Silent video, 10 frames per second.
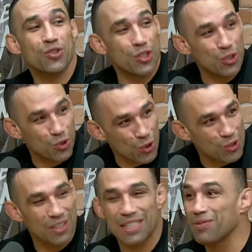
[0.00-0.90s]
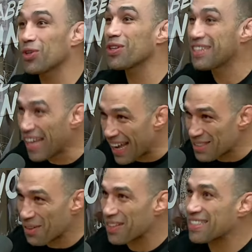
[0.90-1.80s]
eu te juro, só. Assim, ele mandou
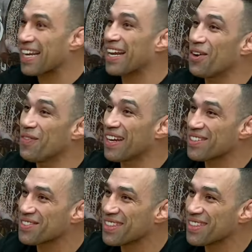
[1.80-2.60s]
10 pra ver se era eu mesmo.